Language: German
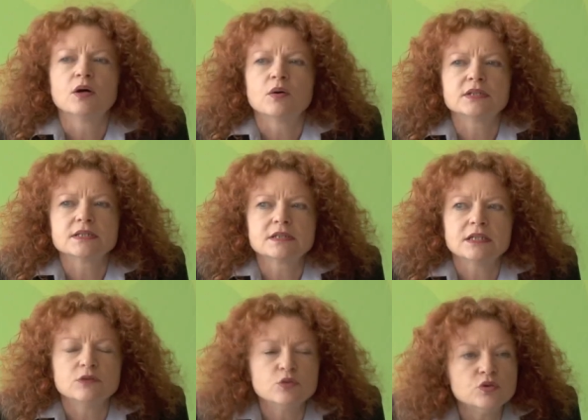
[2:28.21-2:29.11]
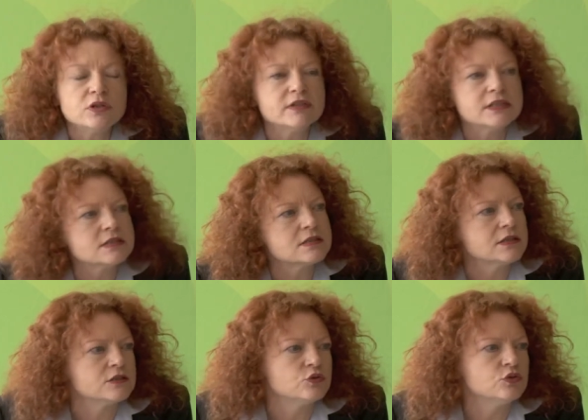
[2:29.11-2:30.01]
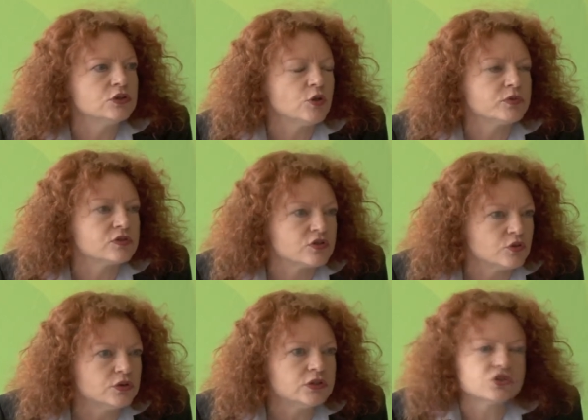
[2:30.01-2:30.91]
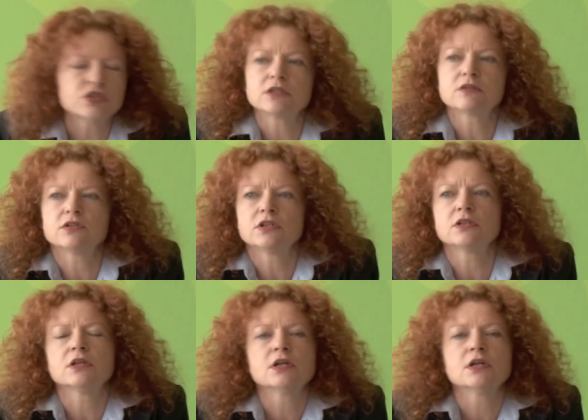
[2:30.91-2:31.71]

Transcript: Und das geht nur, wenn die CSU in die Opposition geschickt wird.